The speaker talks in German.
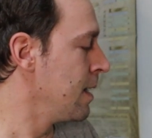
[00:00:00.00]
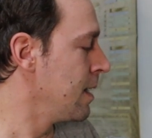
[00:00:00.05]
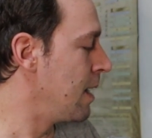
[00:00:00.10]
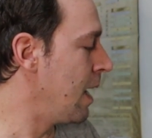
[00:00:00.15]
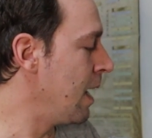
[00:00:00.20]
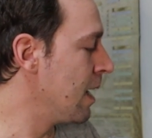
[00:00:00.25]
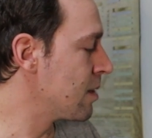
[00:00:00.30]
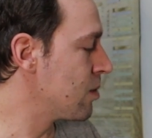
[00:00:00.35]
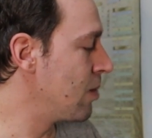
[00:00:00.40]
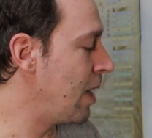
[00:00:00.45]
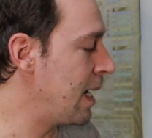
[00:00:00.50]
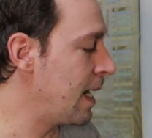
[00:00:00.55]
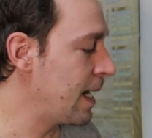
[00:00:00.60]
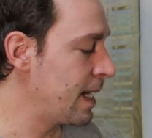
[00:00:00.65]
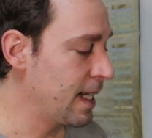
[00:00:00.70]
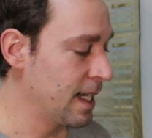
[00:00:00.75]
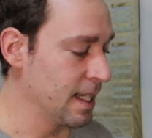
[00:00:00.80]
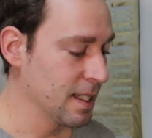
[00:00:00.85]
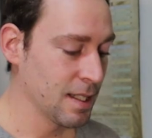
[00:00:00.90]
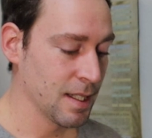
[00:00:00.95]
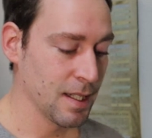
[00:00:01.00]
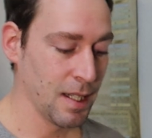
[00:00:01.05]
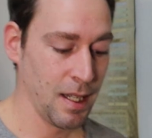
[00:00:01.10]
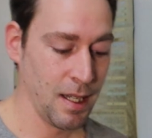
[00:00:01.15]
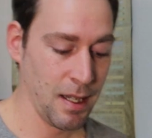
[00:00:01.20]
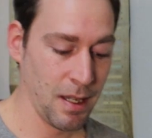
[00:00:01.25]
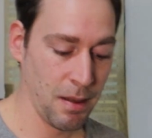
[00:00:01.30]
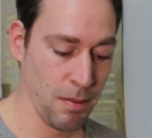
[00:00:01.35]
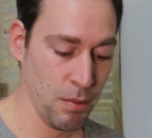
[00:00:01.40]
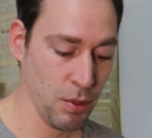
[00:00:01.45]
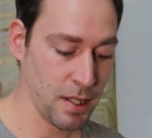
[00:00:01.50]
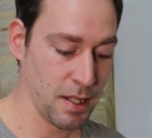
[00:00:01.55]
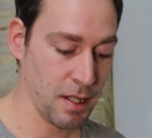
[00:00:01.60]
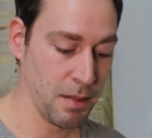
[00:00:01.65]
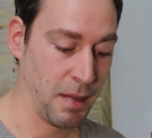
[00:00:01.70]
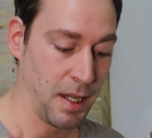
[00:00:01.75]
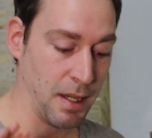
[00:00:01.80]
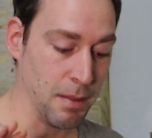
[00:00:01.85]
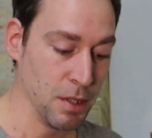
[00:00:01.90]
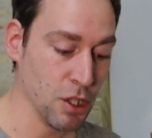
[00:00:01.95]
Ja, zuallererst muss
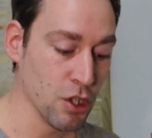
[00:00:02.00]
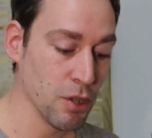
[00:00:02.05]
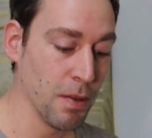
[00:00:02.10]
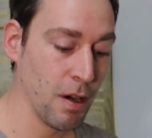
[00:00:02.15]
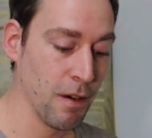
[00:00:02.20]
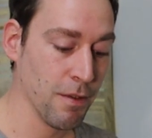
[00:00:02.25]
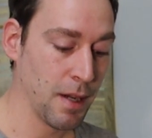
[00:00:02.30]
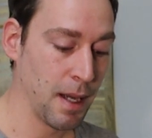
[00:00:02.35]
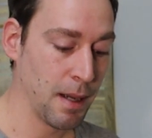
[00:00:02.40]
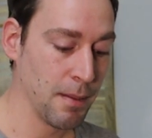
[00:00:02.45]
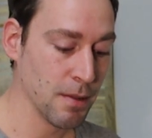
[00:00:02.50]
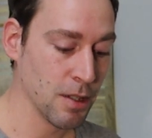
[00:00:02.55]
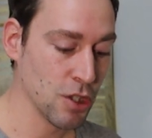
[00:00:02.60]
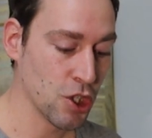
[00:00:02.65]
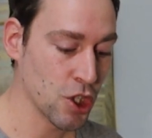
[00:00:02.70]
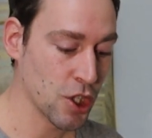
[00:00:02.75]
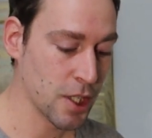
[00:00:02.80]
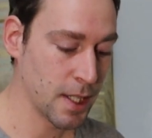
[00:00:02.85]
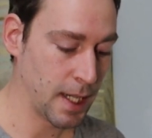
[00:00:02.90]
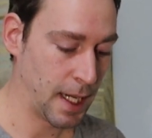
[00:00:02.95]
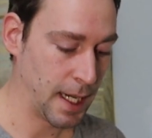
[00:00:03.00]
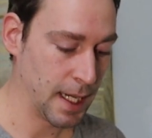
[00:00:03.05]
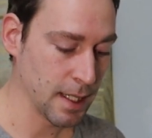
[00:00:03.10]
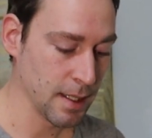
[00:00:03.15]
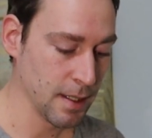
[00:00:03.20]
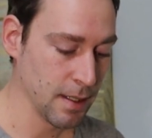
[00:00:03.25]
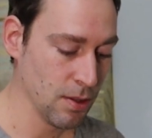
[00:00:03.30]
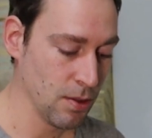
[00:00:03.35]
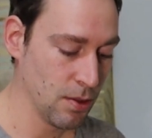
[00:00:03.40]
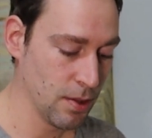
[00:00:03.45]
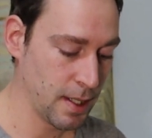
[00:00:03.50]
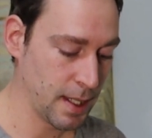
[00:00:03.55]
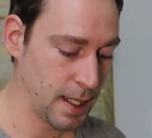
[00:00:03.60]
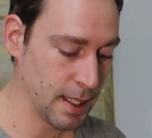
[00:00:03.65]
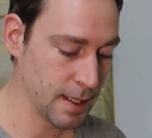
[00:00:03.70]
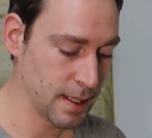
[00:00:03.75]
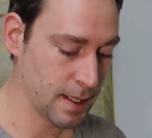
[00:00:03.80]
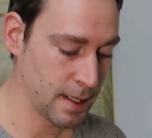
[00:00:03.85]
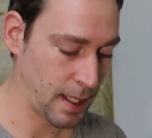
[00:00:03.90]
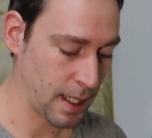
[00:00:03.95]
ich meine Bildschirmaufnahme starten und
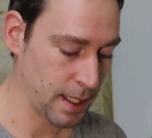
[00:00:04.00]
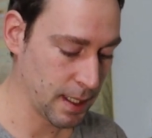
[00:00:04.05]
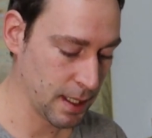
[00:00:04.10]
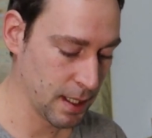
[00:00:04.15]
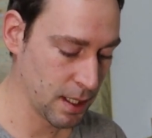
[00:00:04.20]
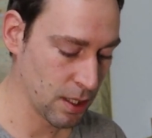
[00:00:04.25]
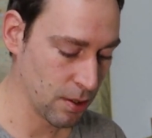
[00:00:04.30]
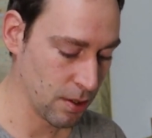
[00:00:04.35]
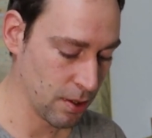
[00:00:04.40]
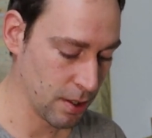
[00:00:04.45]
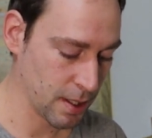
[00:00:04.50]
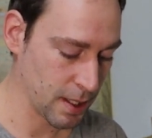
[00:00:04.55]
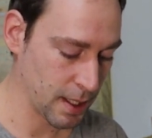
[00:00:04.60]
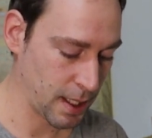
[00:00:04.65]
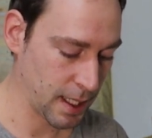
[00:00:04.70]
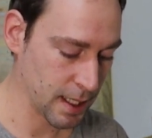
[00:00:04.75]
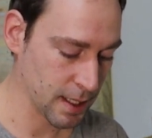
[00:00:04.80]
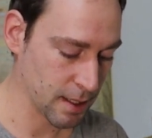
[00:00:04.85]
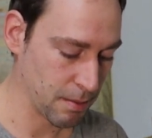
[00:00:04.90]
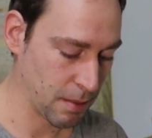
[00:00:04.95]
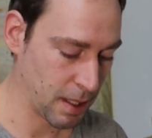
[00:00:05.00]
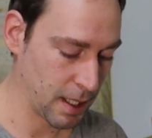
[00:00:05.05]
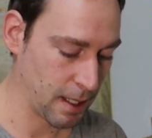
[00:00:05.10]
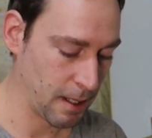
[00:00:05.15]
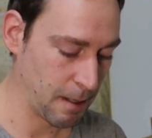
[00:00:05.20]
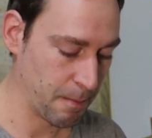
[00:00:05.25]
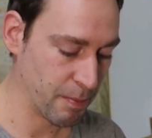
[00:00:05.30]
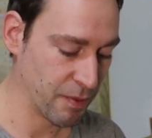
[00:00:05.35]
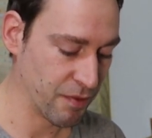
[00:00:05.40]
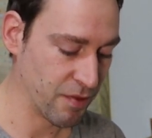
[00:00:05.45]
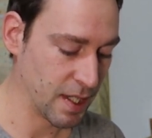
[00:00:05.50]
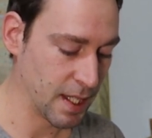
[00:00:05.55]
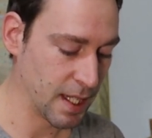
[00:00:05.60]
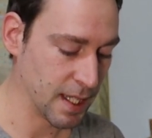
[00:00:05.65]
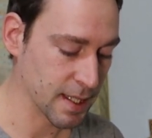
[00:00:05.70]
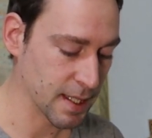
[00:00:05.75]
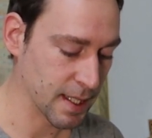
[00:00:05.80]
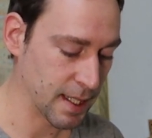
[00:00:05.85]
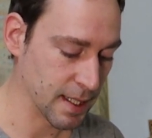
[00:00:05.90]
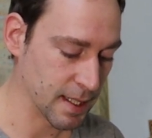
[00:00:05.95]
dann zeige ich euch erstmal, wie
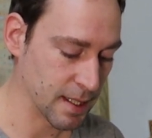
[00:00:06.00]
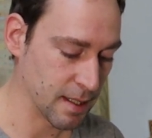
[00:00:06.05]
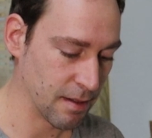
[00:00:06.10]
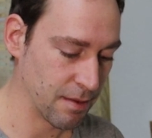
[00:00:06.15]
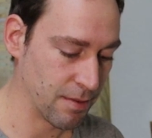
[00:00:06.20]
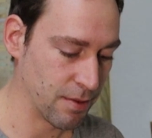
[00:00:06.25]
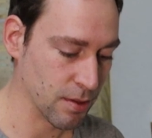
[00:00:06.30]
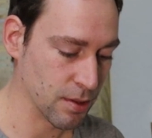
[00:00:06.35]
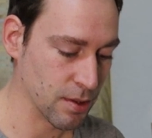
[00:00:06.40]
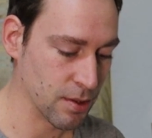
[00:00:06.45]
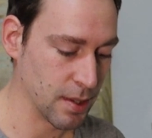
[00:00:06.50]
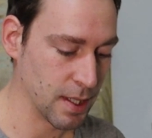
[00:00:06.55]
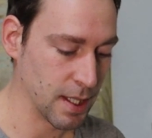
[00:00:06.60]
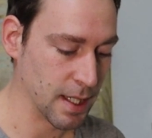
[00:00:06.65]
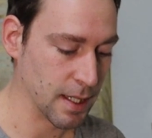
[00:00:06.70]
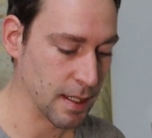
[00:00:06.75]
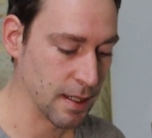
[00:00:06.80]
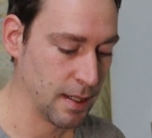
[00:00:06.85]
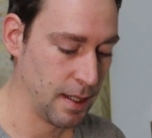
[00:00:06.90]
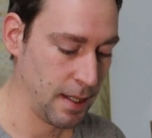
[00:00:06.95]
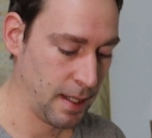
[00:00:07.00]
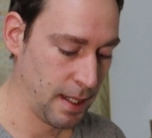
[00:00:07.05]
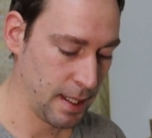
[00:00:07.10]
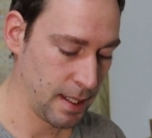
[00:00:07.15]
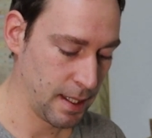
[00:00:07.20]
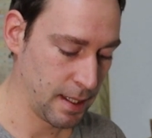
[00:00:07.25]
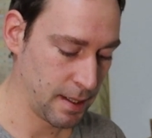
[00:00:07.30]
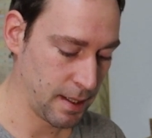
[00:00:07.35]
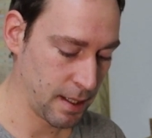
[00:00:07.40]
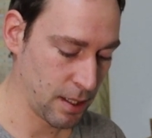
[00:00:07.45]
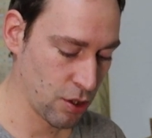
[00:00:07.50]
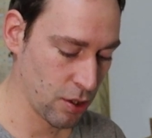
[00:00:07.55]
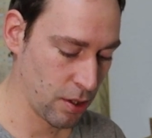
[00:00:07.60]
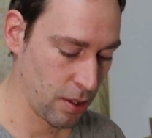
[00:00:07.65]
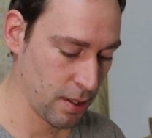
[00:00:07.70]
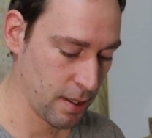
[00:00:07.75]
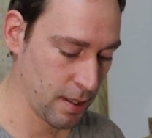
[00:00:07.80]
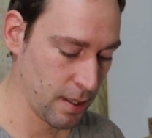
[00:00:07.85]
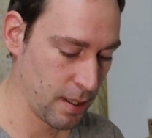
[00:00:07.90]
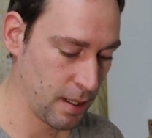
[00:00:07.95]
das Ganze funktioniert. Ihr seht
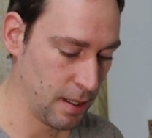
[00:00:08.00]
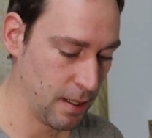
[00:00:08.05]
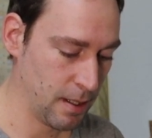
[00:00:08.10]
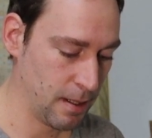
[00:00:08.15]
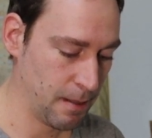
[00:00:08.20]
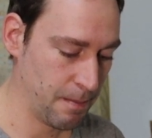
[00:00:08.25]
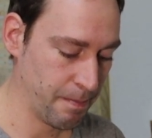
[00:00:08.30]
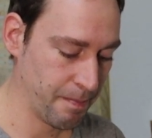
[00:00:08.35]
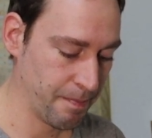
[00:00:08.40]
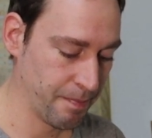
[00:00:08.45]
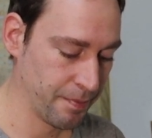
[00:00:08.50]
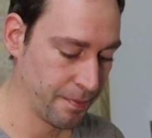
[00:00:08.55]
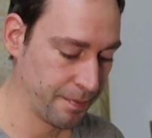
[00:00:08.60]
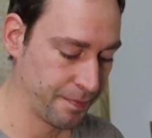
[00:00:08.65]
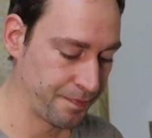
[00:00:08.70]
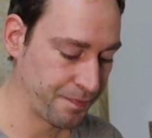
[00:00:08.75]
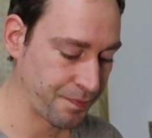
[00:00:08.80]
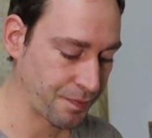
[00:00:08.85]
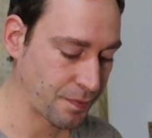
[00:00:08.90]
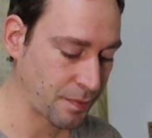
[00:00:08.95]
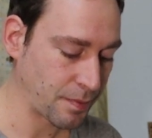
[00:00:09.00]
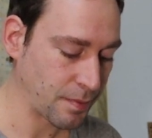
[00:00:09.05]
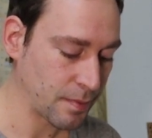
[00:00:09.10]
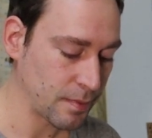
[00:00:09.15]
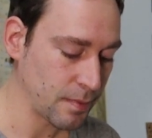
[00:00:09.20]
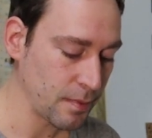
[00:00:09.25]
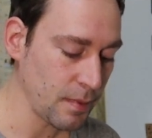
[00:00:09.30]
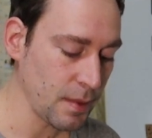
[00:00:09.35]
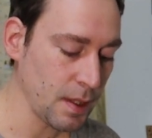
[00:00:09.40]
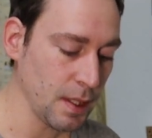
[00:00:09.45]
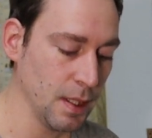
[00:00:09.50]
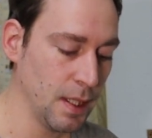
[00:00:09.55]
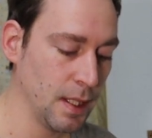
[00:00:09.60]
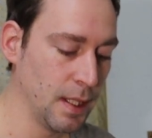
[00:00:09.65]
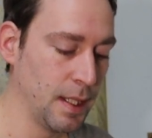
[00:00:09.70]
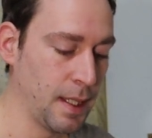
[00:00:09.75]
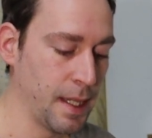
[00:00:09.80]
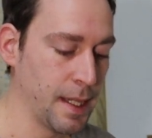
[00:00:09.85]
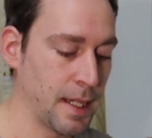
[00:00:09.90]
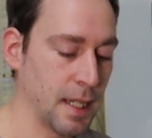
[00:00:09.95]
schon, ähm,
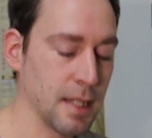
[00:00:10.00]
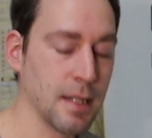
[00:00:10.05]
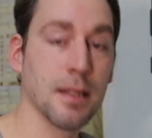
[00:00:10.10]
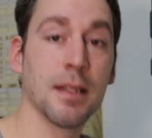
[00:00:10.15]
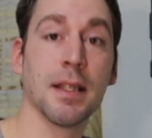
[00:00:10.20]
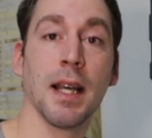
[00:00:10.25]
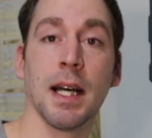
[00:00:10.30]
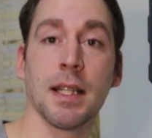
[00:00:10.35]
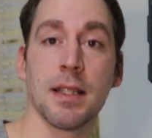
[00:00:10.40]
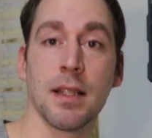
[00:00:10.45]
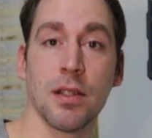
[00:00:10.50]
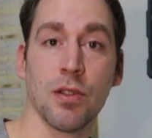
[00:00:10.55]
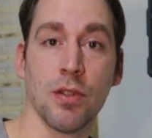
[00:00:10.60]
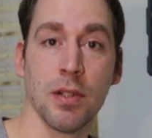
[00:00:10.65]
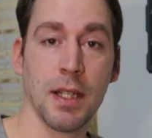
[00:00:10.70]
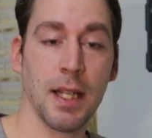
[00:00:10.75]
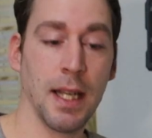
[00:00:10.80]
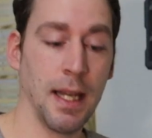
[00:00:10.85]
das ist die Azaton